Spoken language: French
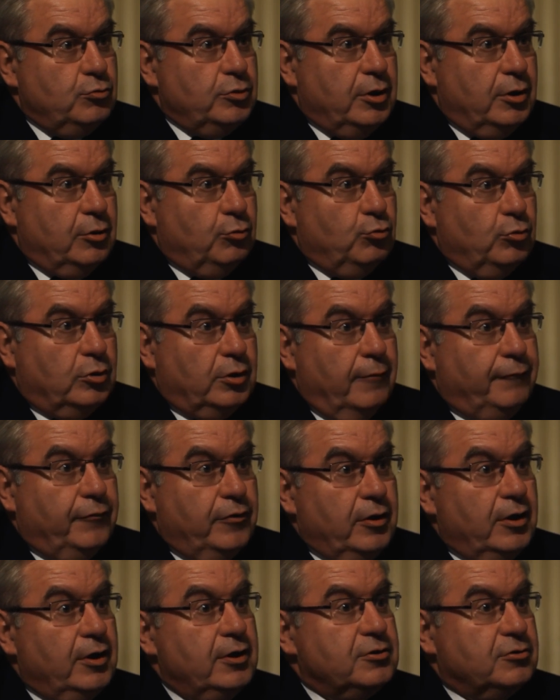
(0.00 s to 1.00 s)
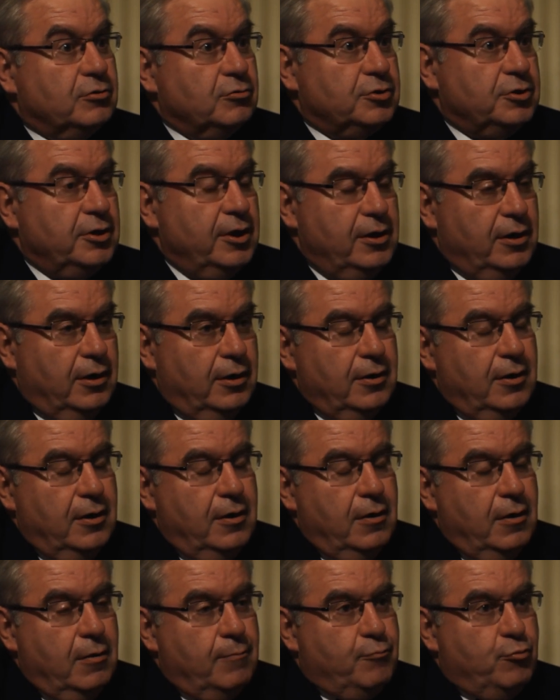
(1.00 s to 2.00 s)
qui est tout à fait essentielle
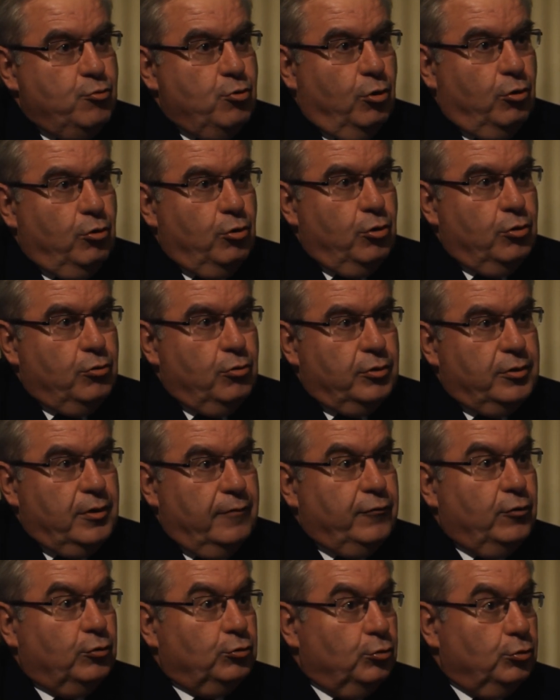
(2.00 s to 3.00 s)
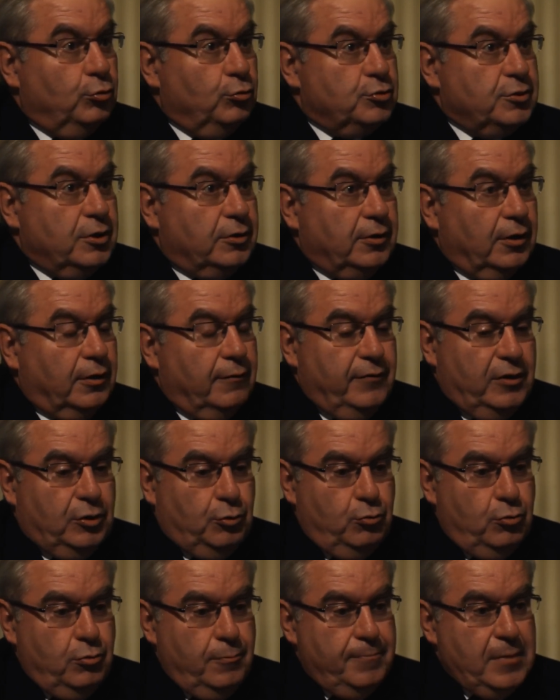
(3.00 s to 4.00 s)
pour euh, défendre nos intérêts
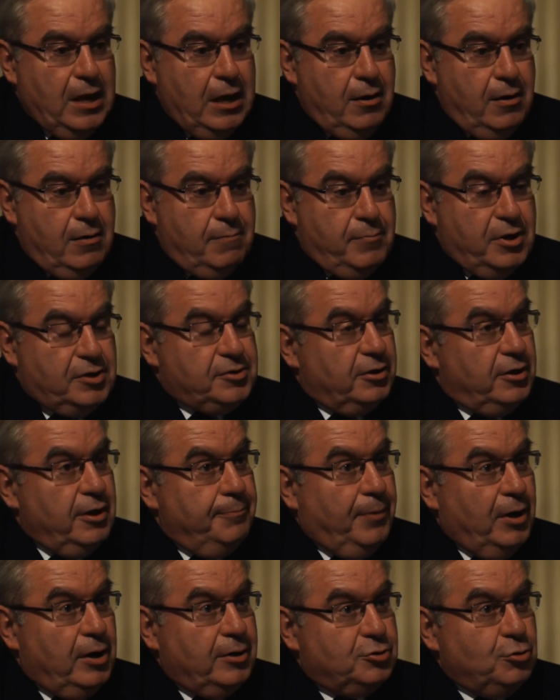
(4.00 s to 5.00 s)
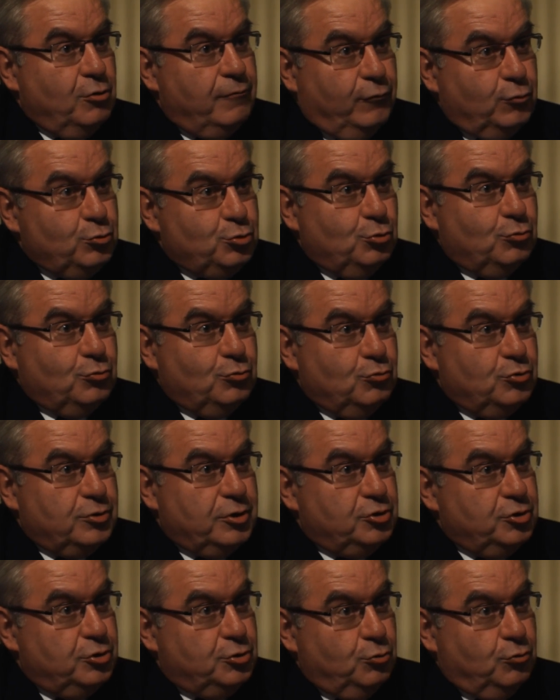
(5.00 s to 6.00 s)
vitaux, mais ce n'est pas la seule fonction. Nous
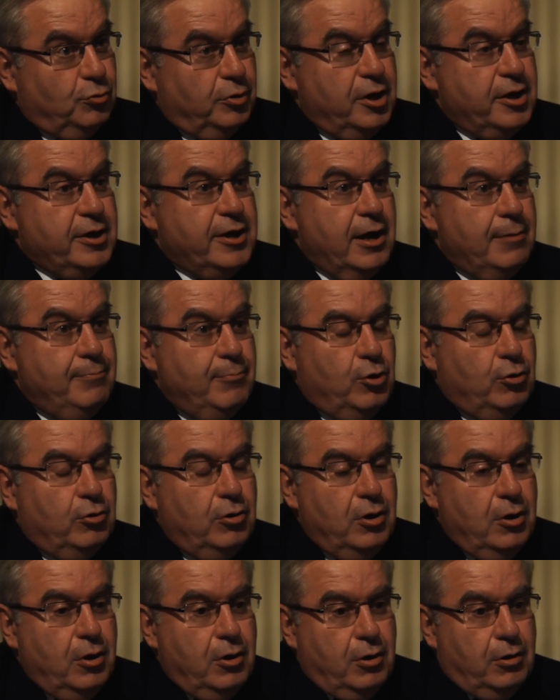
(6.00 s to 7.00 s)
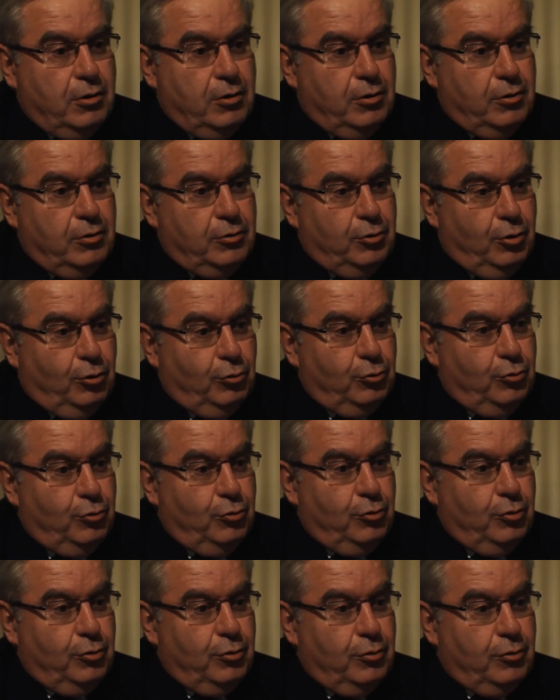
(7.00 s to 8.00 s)
agissons également dans,
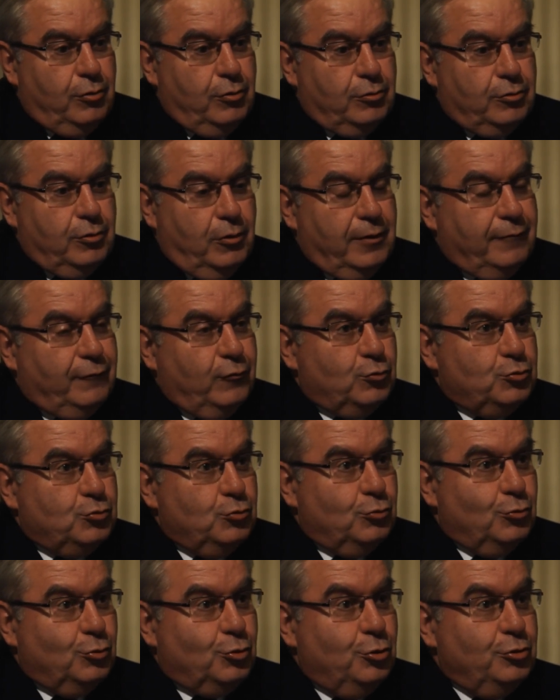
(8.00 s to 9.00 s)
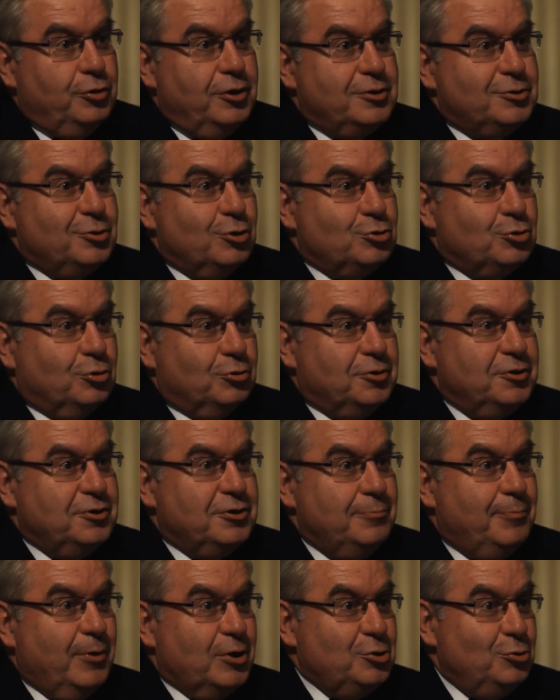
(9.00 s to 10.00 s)
dans la fonction
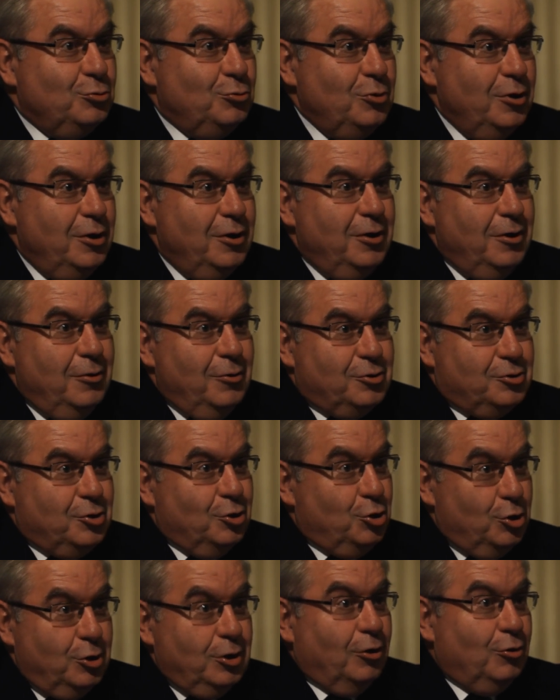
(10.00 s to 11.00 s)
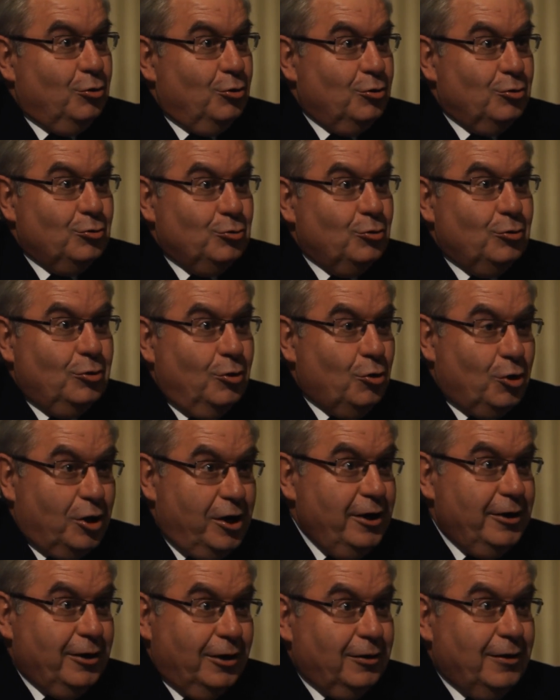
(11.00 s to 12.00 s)
connaissance-anticipation, c'est-à-dire en
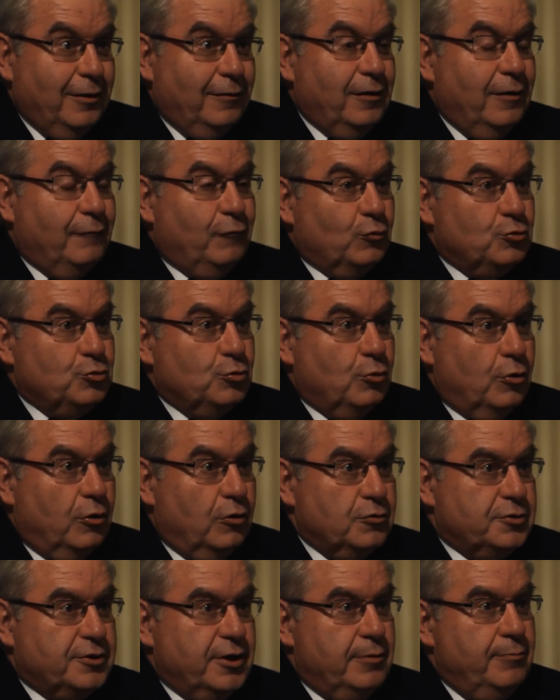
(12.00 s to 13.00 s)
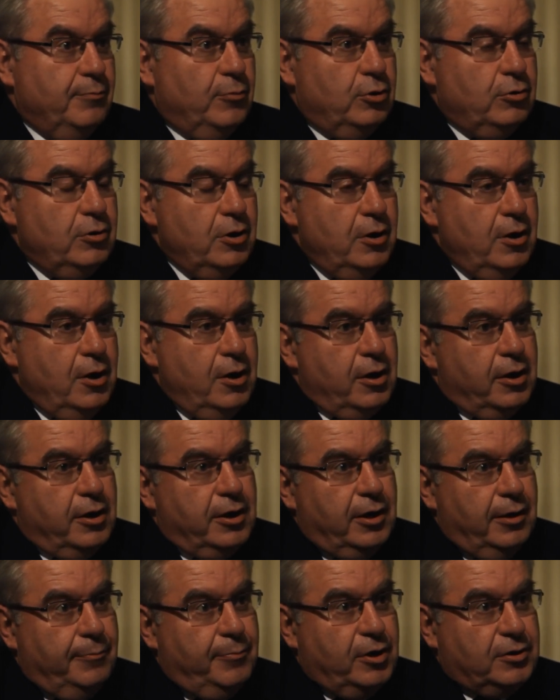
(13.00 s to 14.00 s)
clair la, fonction renseignement,
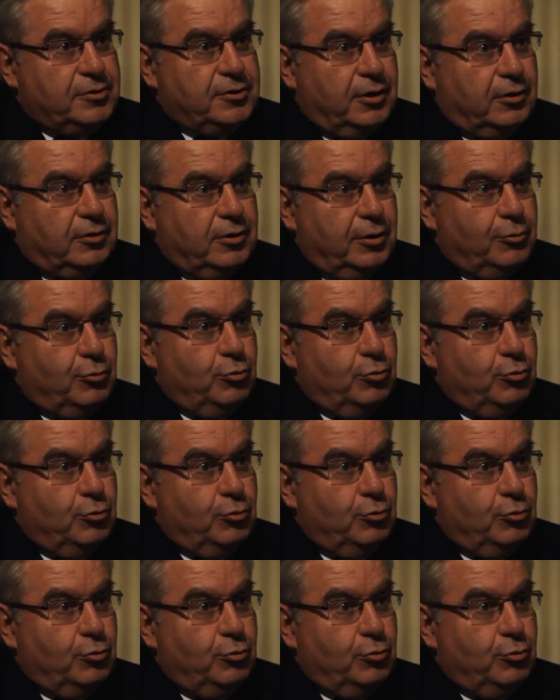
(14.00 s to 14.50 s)
et il est bien certain